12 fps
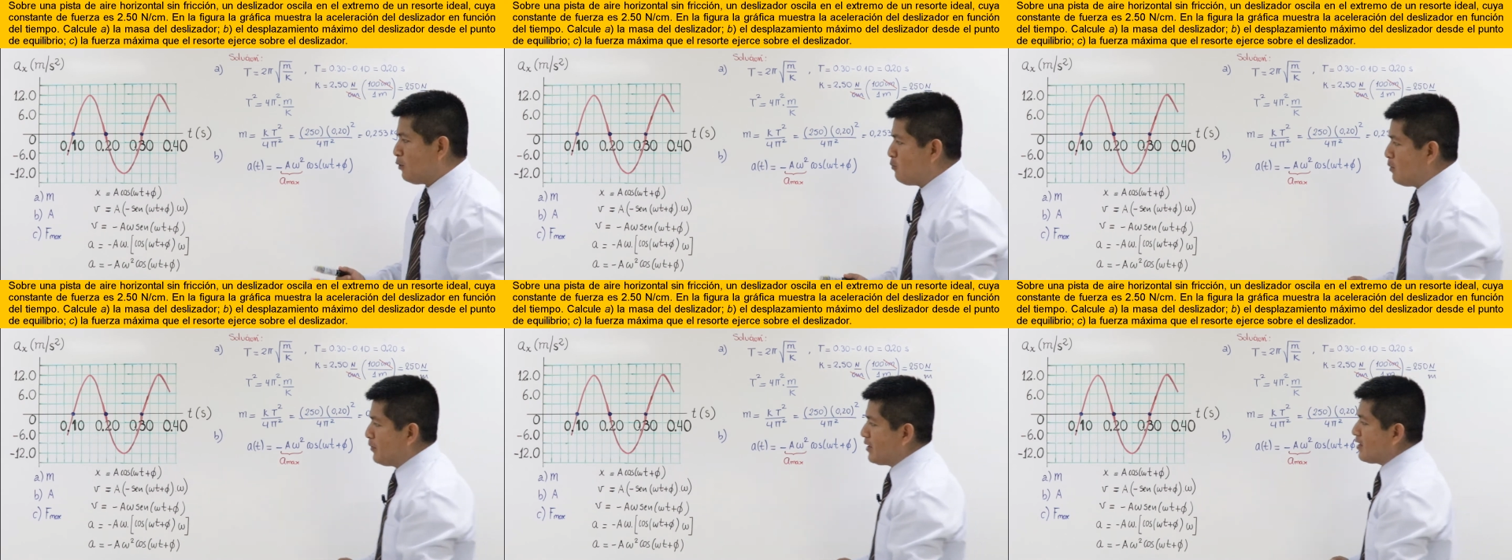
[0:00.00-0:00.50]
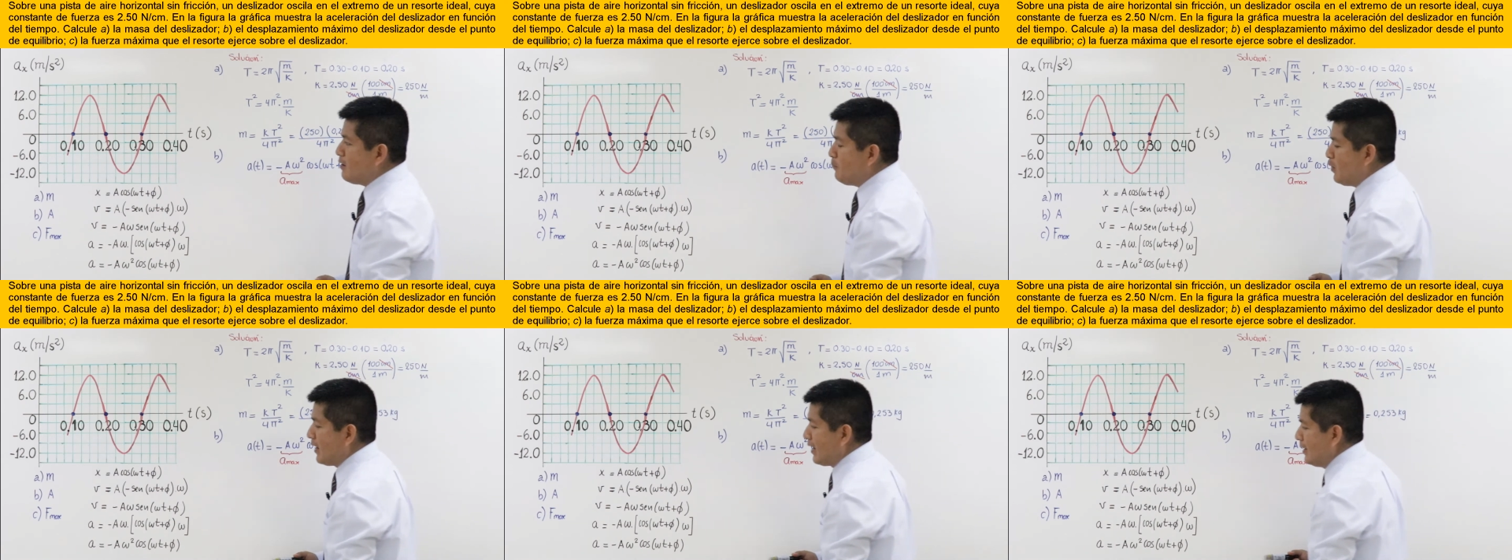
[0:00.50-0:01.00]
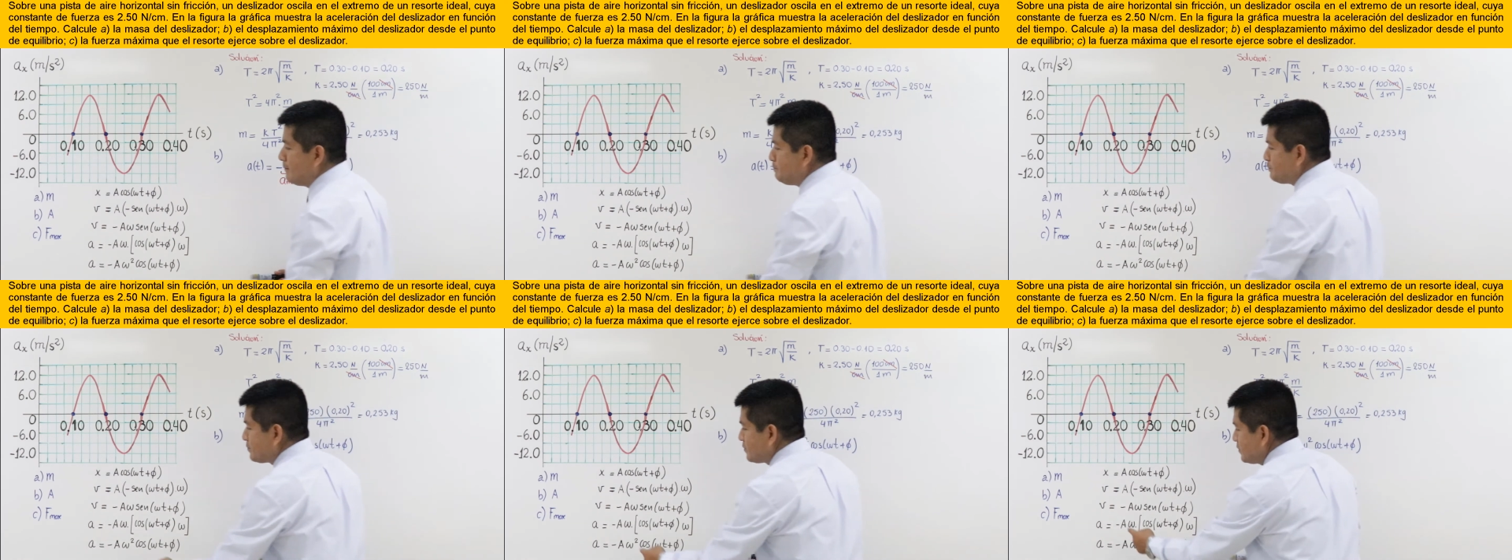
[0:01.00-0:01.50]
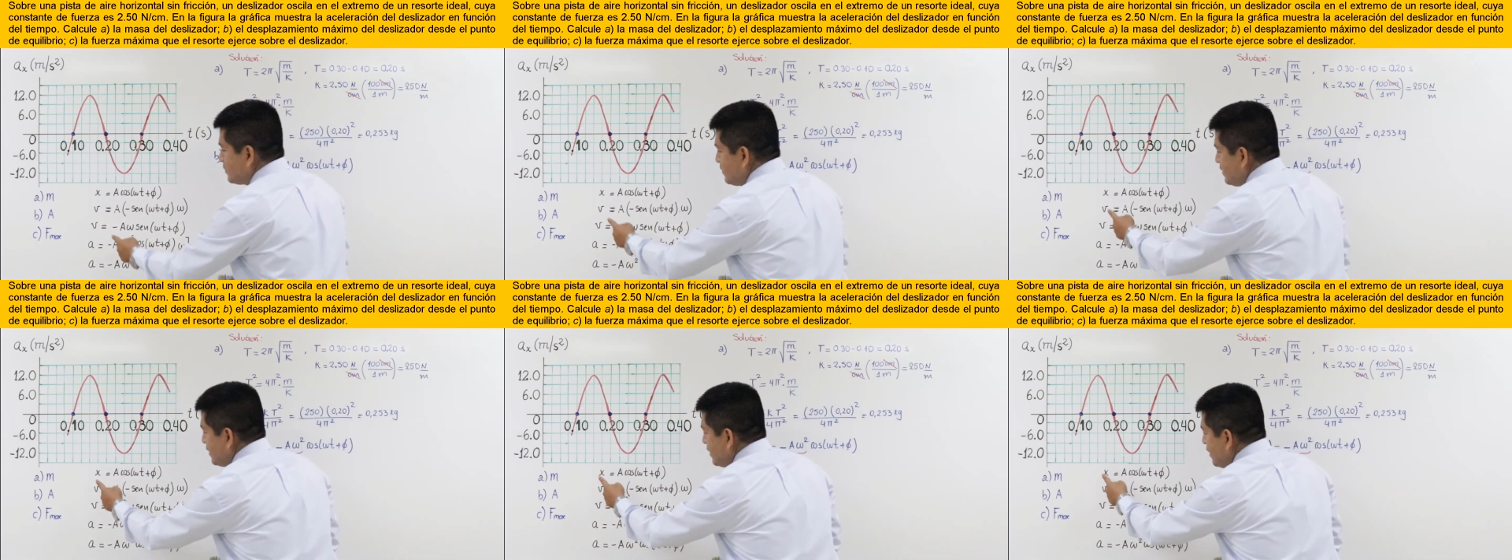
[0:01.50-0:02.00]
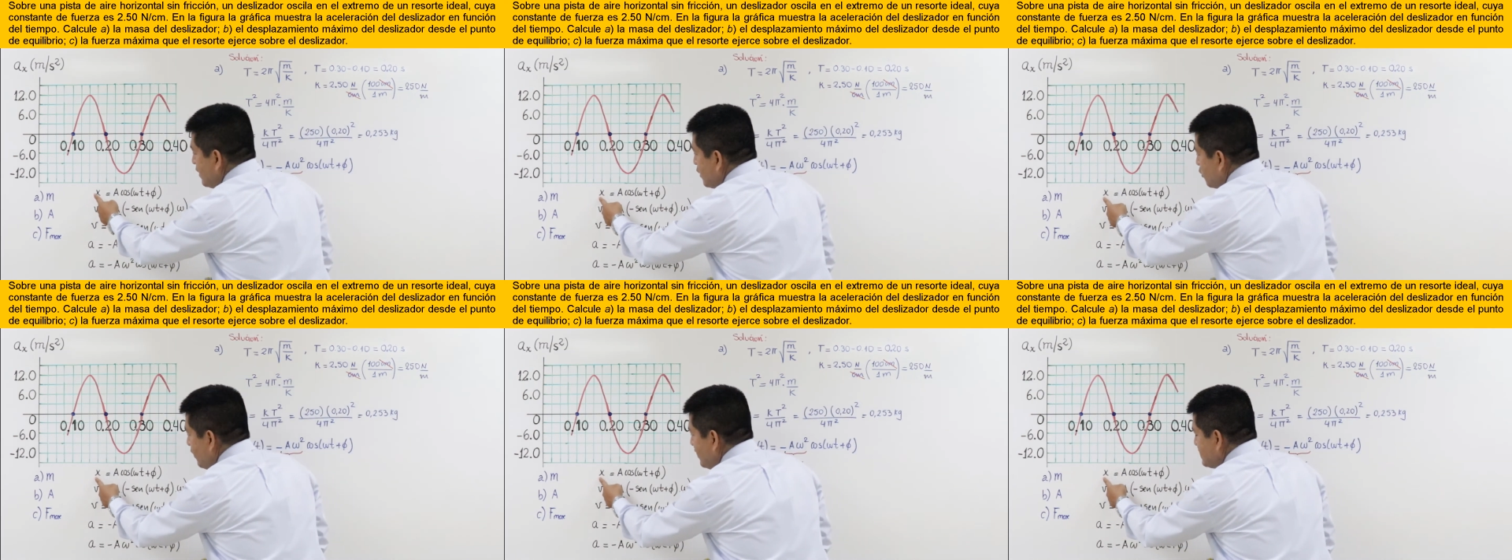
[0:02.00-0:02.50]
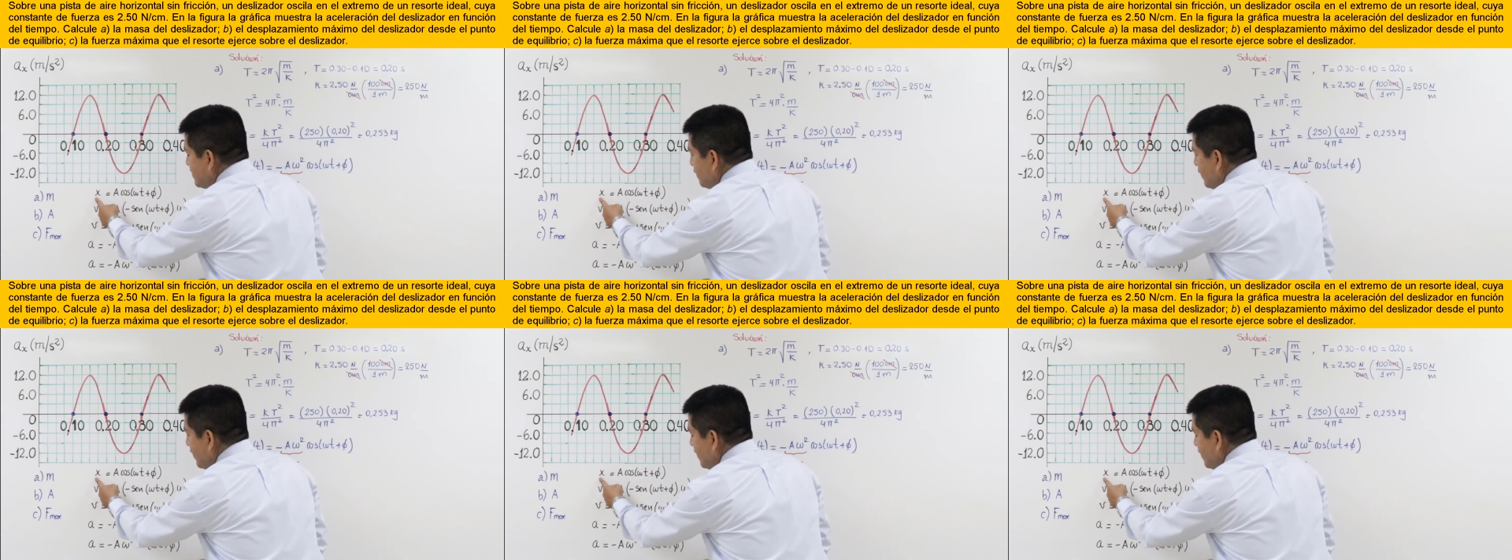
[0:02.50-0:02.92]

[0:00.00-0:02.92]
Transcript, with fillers: como por ejemplo acá. ¿Cuál es el,